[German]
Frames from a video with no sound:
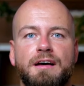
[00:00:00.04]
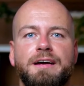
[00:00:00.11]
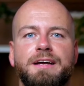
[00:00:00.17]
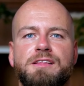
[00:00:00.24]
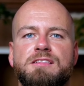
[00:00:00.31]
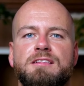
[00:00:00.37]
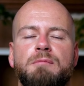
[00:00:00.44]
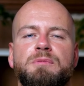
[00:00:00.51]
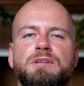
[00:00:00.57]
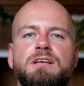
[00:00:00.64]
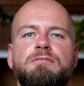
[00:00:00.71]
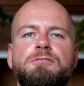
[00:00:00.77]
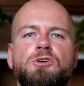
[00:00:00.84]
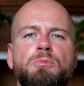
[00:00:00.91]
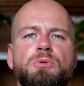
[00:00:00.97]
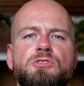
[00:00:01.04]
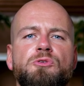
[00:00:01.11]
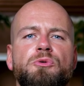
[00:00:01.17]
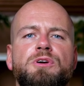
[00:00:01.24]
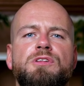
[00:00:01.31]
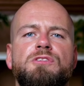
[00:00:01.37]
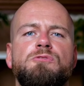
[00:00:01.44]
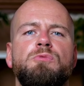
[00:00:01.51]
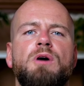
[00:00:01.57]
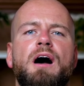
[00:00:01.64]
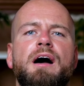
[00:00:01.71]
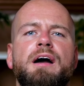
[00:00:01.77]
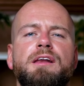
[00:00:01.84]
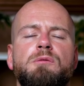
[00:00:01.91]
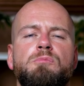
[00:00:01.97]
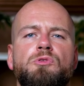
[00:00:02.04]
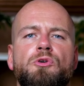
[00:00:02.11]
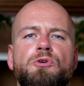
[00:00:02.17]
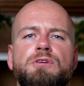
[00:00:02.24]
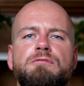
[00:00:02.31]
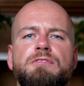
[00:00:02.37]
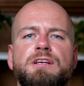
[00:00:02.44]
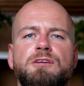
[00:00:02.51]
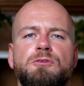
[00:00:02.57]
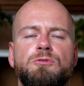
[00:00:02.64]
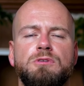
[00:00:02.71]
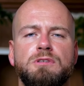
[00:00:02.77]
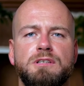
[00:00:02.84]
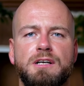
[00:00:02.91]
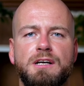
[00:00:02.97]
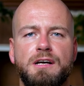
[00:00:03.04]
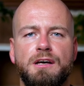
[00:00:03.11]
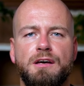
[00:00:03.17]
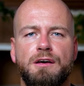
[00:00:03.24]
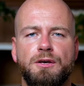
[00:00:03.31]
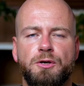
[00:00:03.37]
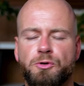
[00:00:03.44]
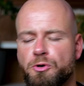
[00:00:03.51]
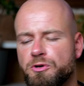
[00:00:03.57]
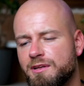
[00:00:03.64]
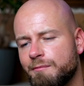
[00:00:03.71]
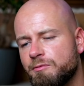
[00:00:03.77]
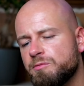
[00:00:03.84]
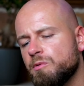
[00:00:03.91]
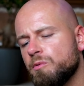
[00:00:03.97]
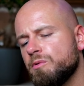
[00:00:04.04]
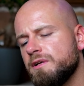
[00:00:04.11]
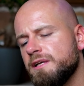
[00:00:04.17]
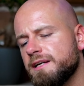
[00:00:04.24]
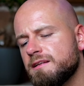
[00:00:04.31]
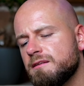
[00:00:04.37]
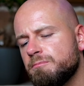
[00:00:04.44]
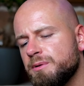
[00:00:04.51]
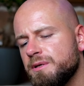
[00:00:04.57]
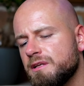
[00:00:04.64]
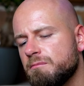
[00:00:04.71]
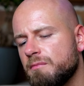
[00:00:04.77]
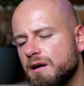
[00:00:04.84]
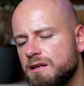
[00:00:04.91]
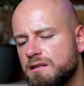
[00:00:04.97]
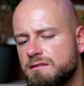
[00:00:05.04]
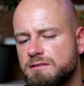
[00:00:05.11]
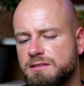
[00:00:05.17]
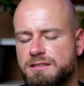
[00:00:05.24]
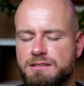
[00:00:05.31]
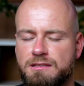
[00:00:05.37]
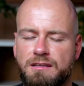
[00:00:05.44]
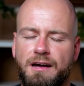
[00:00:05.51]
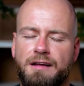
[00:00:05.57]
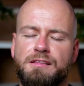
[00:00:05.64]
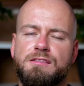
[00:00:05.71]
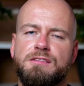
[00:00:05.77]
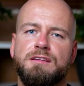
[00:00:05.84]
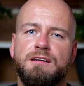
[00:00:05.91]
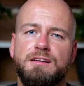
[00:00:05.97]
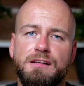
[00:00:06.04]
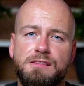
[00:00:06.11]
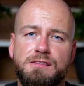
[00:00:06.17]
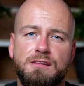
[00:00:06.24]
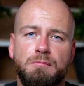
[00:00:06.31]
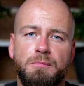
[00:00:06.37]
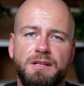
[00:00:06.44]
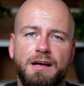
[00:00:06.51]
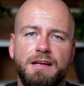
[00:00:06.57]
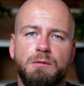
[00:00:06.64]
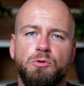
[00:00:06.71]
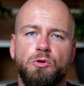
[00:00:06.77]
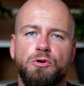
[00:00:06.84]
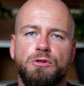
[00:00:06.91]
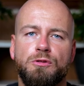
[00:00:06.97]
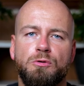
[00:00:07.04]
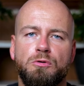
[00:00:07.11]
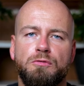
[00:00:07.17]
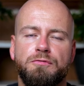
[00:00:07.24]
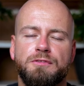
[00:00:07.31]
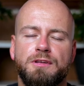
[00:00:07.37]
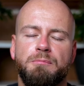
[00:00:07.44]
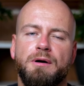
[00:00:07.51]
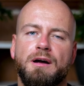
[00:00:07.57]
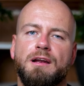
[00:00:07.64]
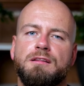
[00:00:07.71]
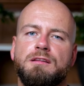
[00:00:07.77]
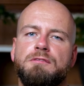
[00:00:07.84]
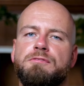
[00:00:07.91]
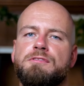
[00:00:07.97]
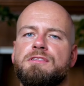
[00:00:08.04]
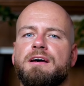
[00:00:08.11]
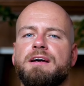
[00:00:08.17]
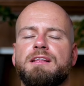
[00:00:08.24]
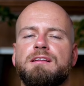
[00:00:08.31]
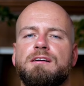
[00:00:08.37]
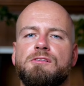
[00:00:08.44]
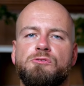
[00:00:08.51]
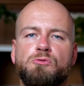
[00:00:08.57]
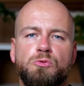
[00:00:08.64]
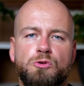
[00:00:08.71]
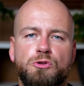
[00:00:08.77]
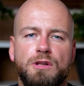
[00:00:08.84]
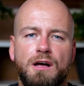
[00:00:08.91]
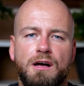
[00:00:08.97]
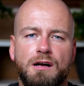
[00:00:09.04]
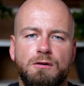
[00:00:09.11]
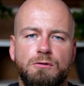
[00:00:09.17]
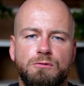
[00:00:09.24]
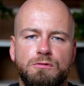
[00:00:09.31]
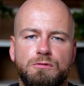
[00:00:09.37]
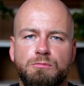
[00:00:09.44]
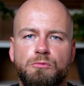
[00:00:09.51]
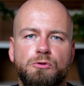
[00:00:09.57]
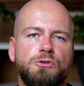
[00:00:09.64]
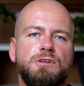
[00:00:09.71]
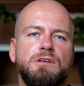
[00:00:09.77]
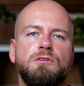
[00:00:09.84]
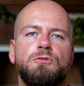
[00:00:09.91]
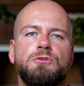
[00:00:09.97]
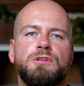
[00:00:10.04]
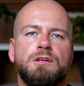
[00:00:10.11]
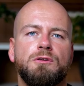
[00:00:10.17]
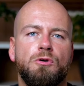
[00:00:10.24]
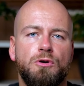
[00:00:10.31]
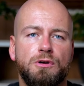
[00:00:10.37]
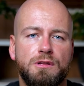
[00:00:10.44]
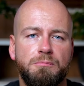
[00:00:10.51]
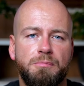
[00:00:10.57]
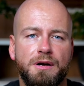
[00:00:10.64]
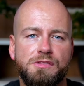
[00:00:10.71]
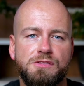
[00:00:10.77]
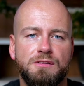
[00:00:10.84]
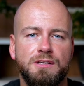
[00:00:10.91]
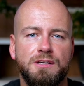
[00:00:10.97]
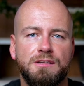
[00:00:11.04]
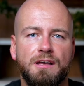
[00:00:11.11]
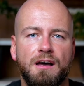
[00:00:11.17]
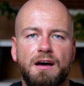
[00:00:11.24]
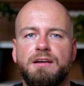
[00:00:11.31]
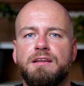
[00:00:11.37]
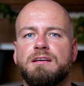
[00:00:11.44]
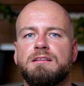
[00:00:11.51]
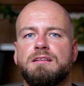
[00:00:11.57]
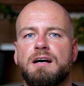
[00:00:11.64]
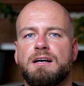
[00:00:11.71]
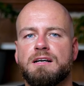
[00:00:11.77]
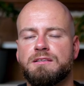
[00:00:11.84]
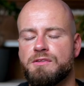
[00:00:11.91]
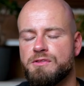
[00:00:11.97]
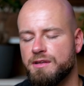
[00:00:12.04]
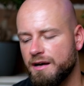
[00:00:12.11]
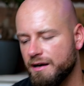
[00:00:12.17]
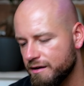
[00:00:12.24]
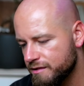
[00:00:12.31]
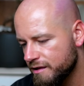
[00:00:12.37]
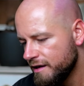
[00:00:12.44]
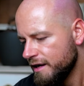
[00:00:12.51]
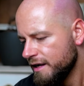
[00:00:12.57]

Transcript: Hey zusammen, willkommen zurück zu einem neuen Video. Hier und heute habe ich mir überlegt, bin ich mal nicht ganz der Letzte mit einem neuen Duft, habe relativ zeitnah zugeschlagen und möchte ihn euch dann auch heute präsentieren nach einigen Tagen des Tragens.